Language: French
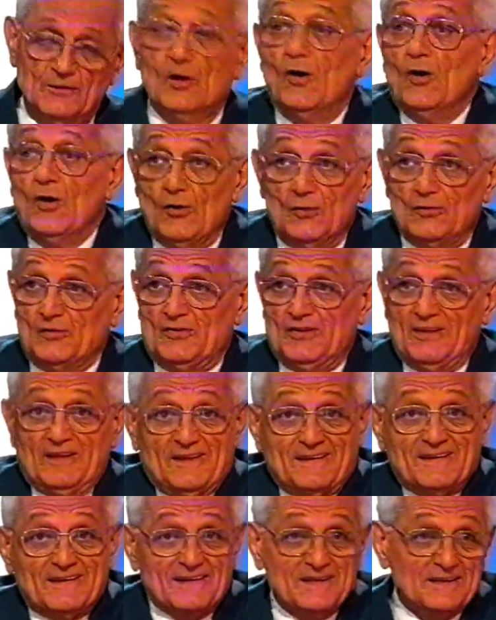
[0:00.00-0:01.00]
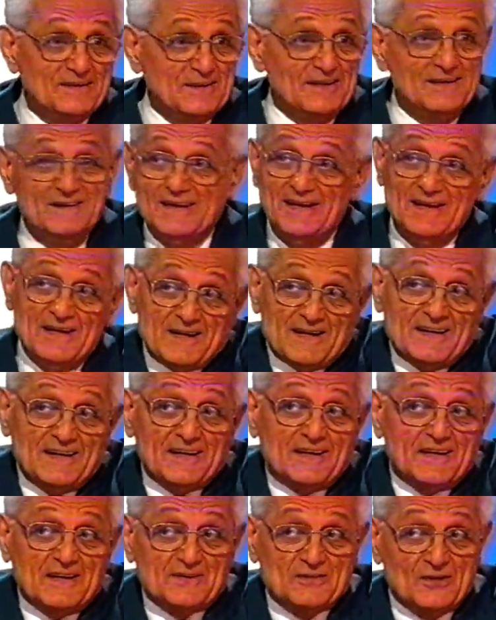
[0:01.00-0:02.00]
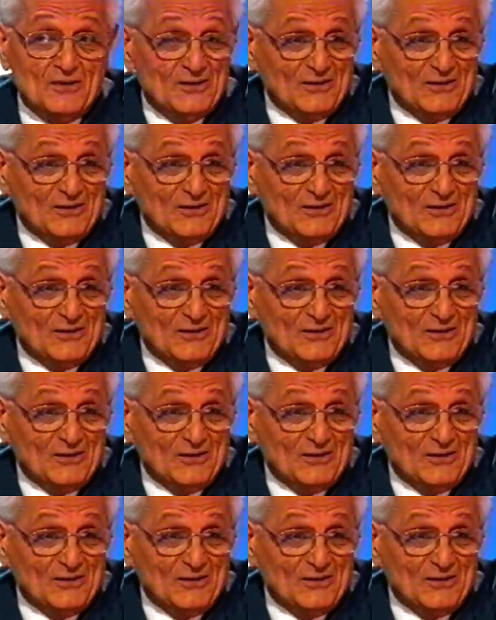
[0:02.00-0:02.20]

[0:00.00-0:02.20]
aussi, hein, c'est Maria Inès,